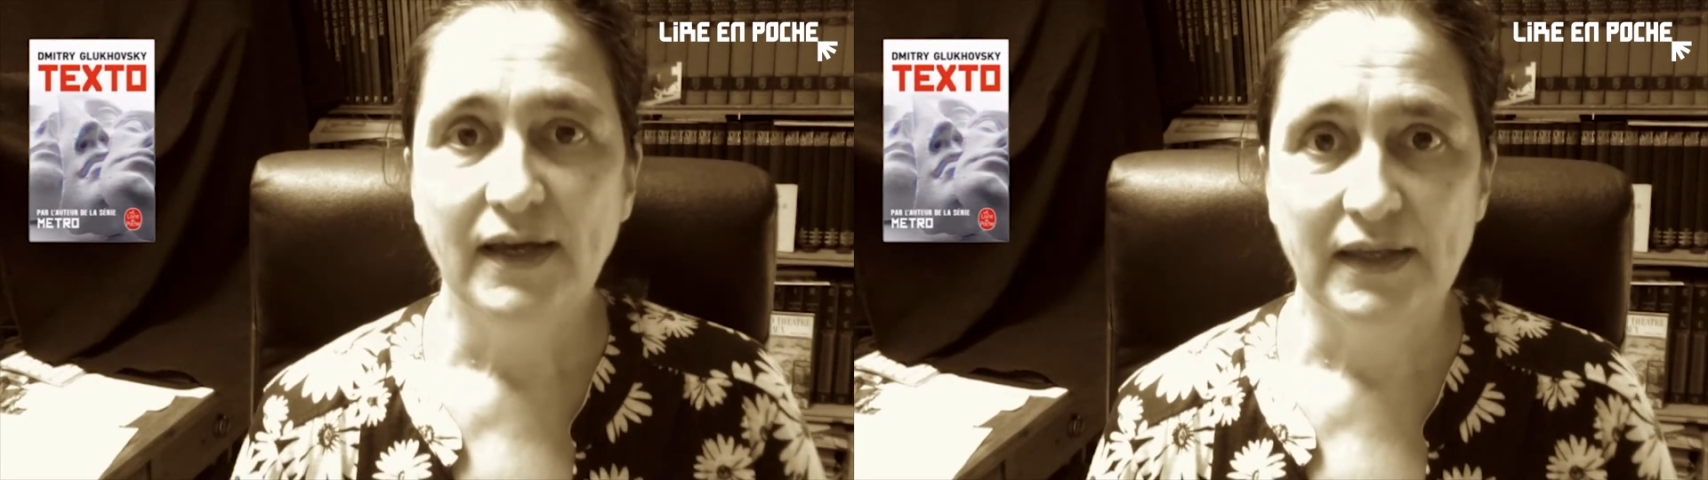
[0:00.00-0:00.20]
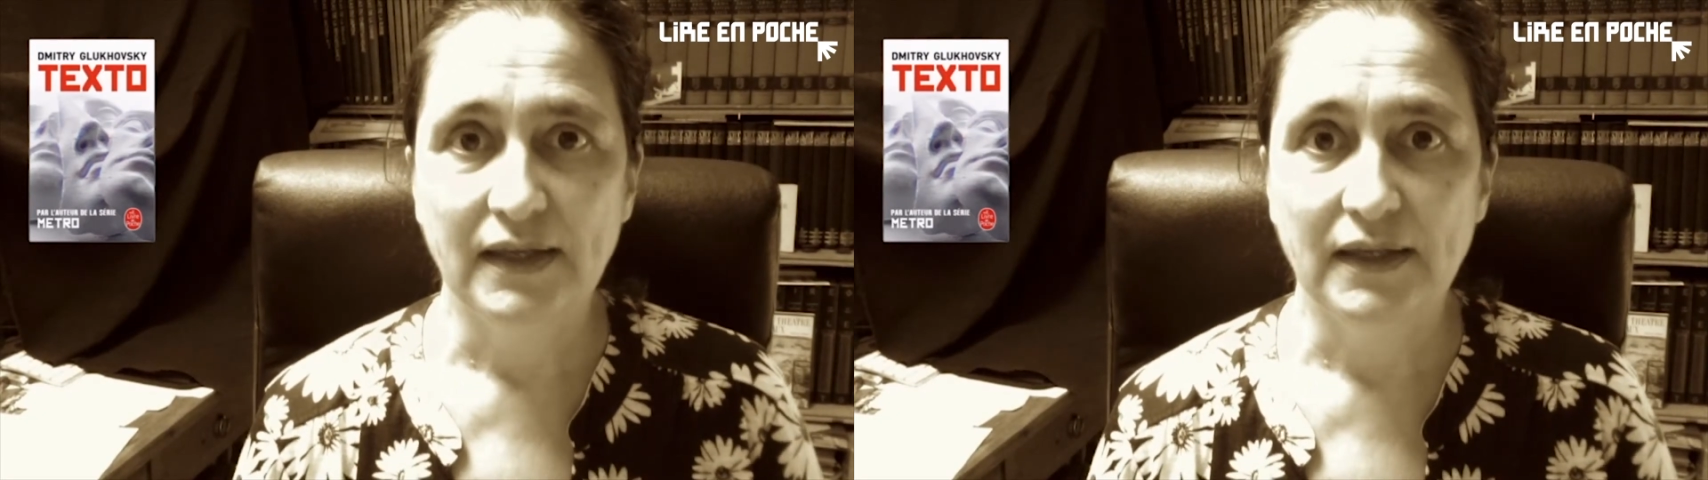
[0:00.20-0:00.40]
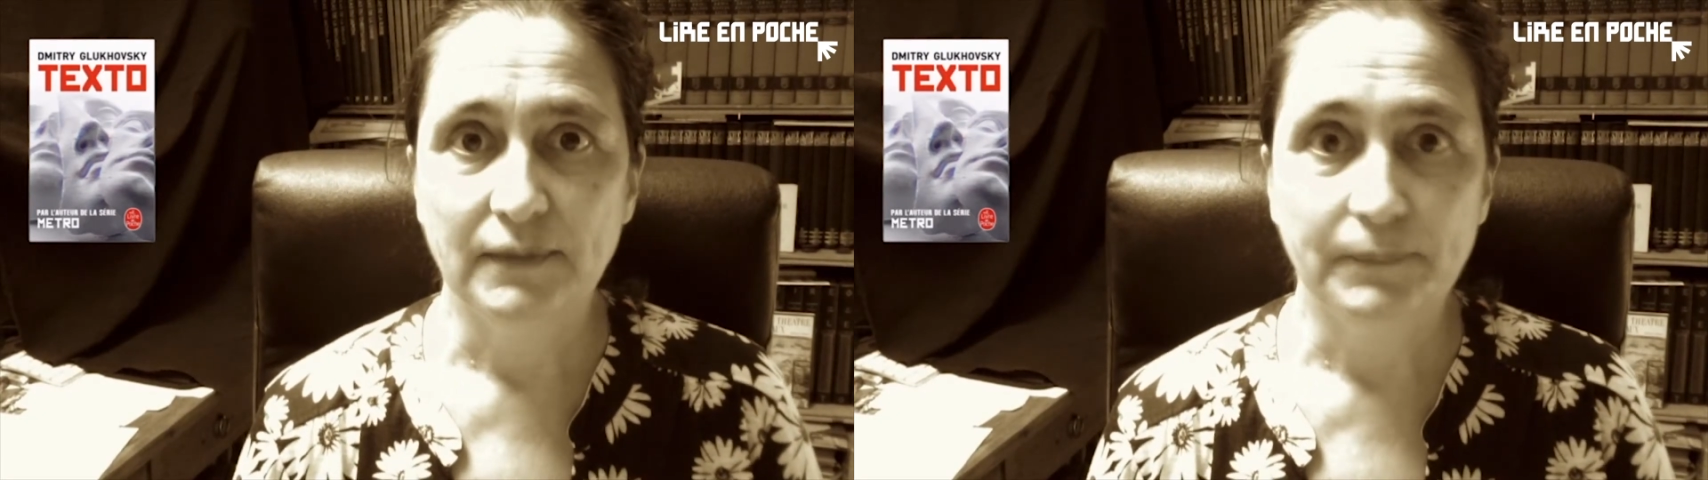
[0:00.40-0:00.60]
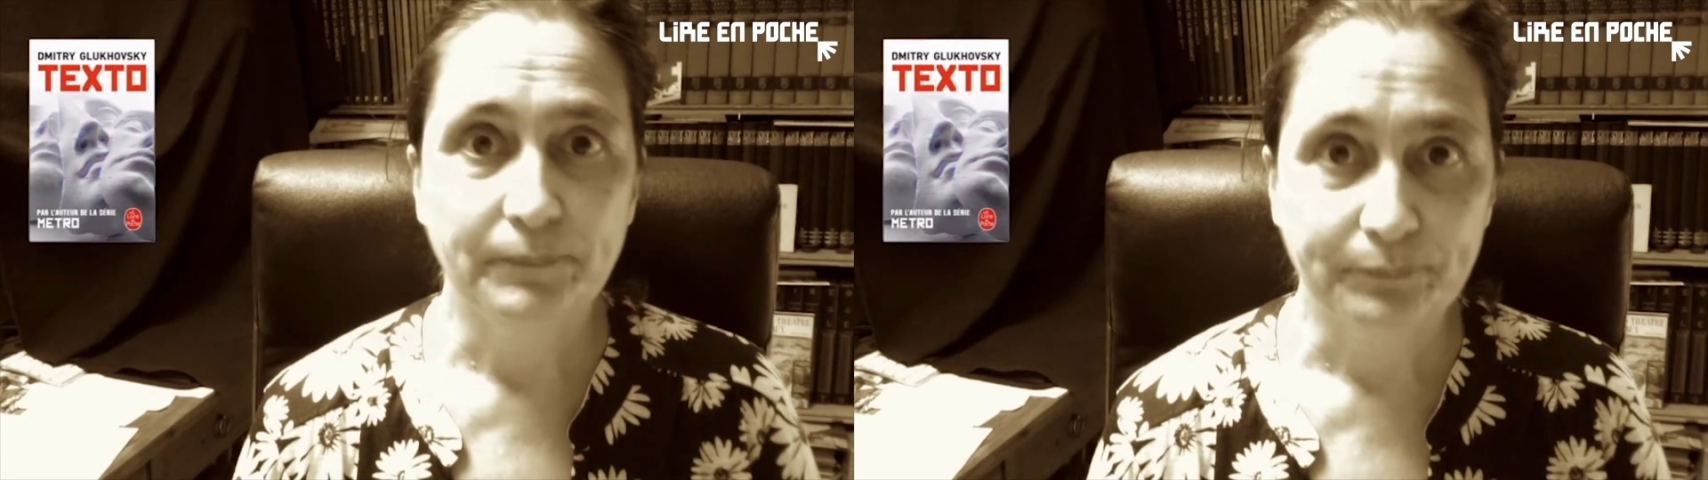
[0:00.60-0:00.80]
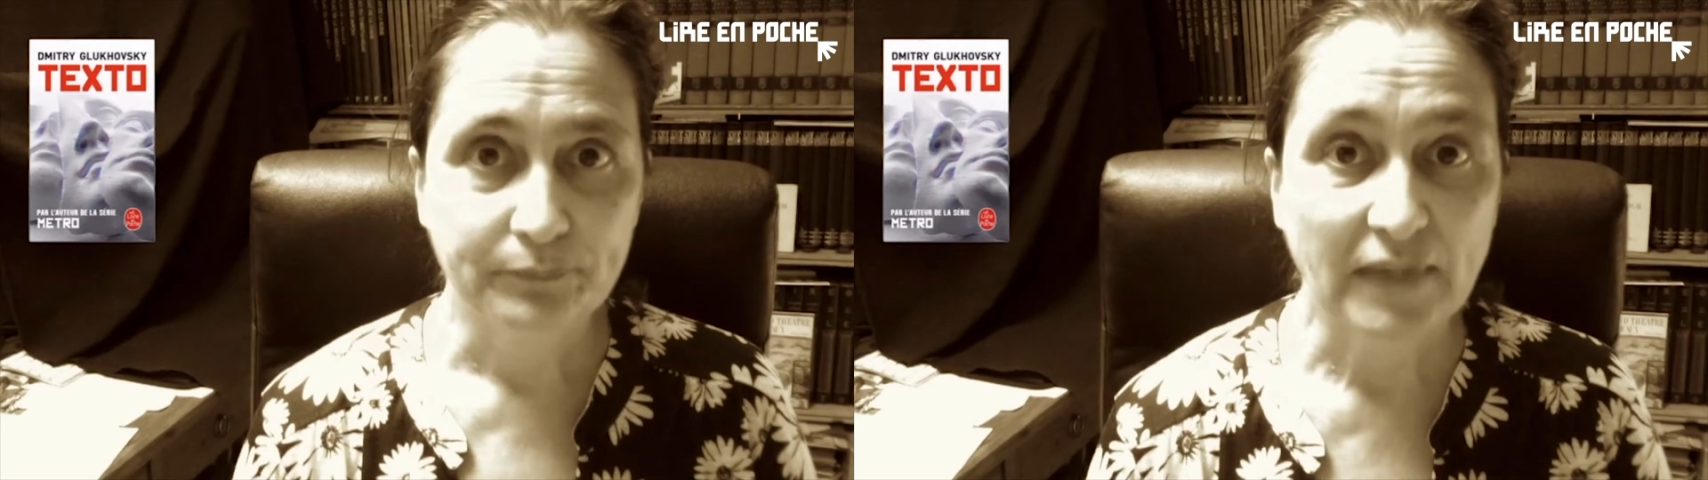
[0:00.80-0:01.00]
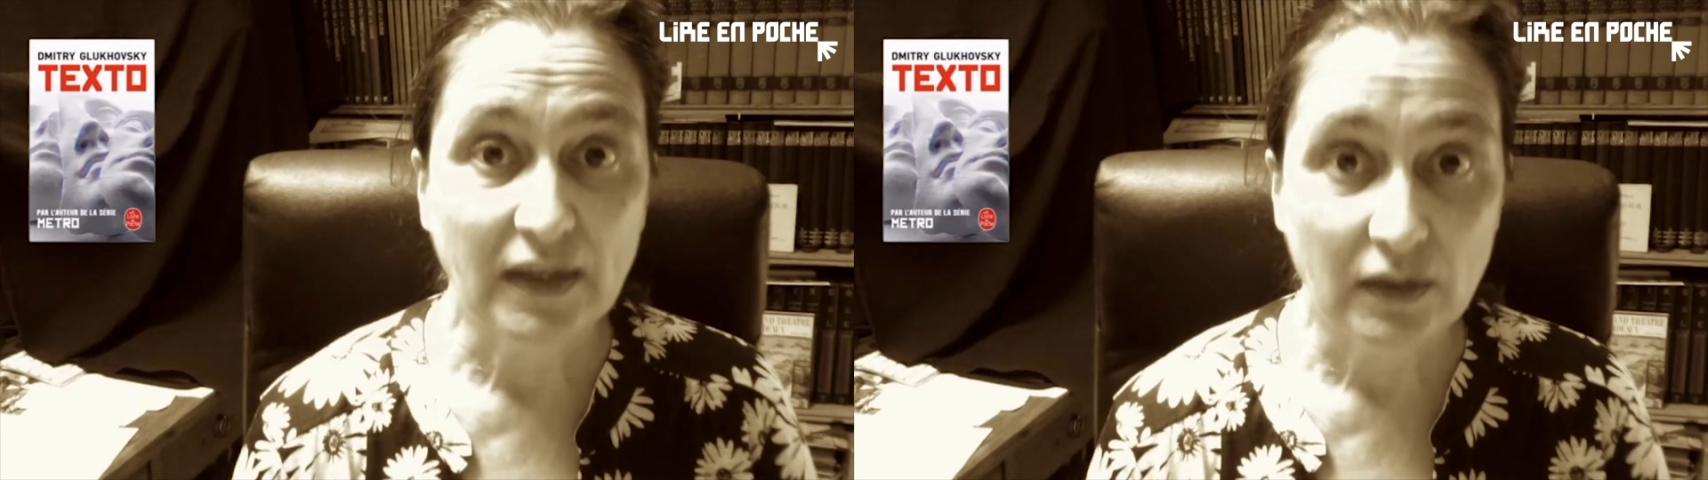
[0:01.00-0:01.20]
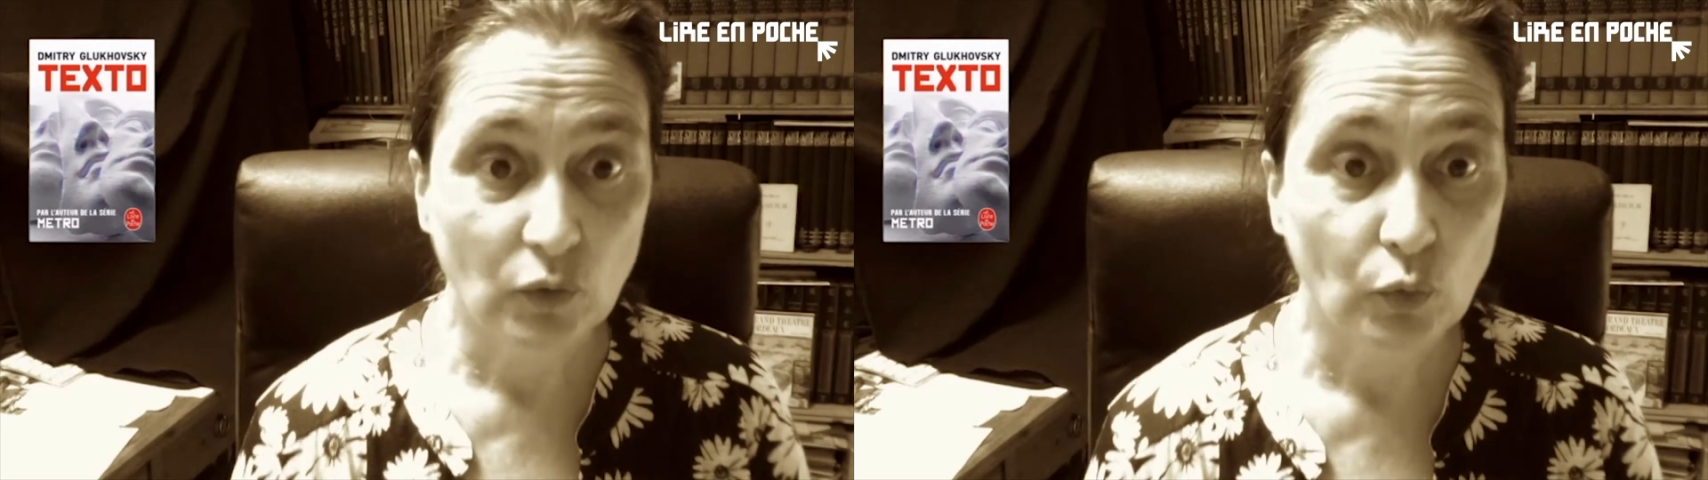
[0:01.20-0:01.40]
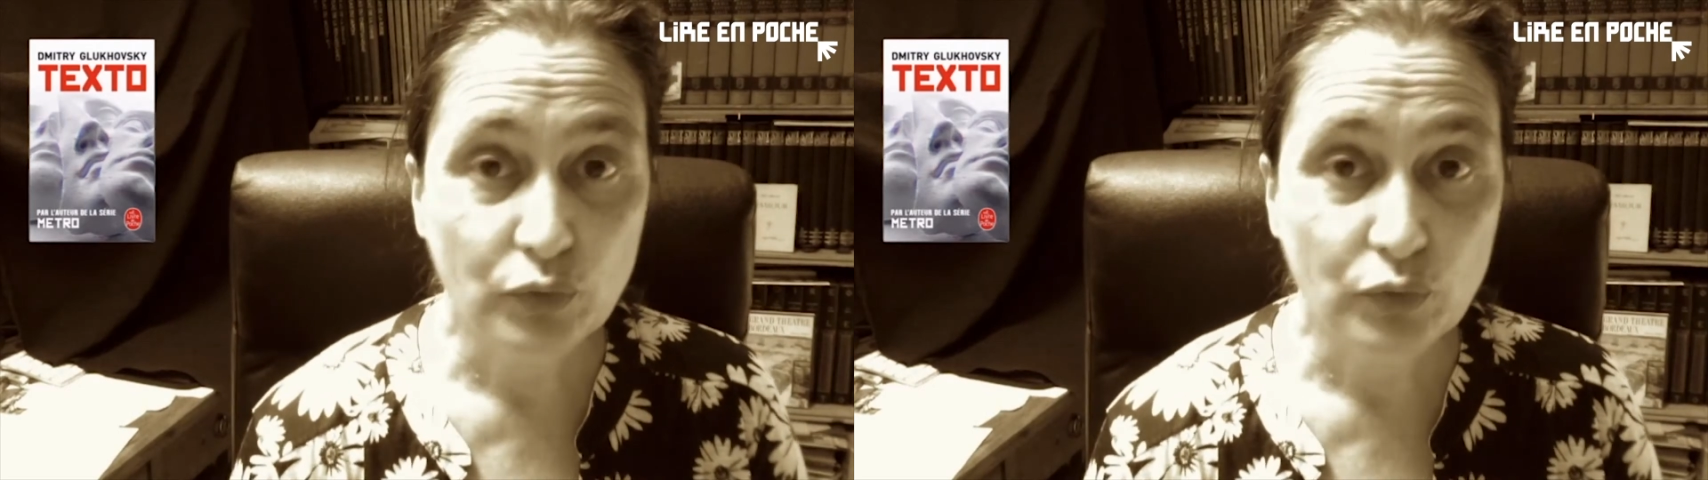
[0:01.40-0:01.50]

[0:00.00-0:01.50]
Mm, on